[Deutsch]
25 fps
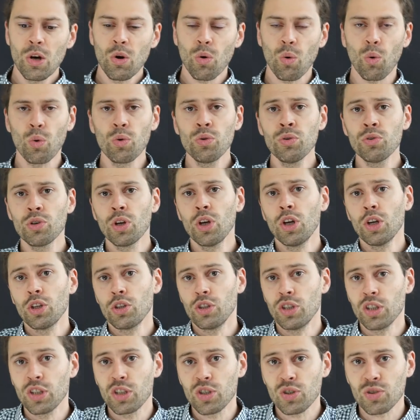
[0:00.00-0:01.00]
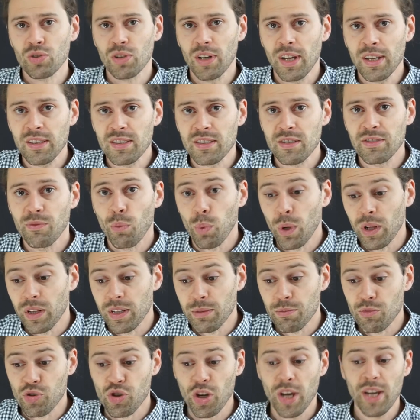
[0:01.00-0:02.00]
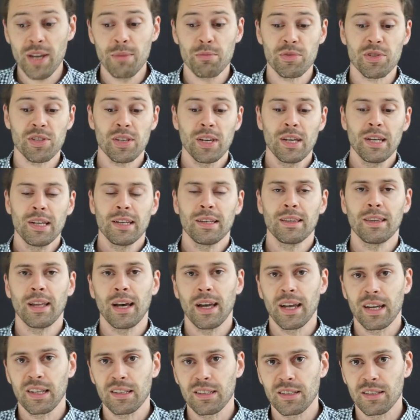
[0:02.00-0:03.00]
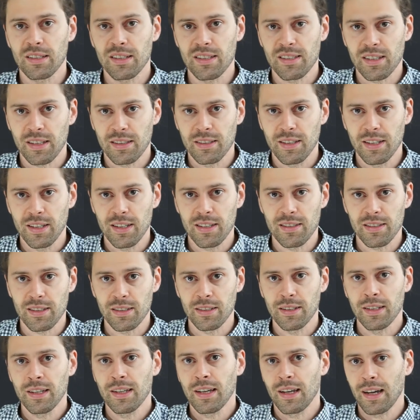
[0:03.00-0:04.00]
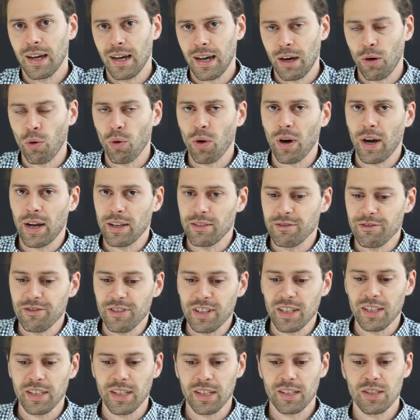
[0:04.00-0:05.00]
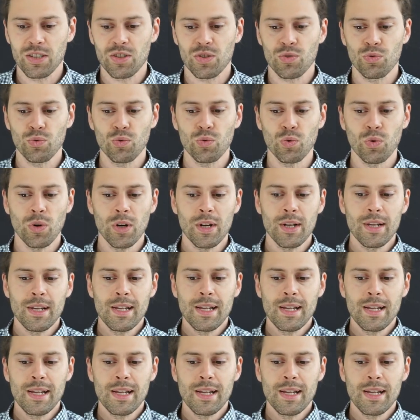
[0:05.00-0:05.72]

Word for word: Und nicht zuletzt William James neigt dieser These auch ein wenig zu.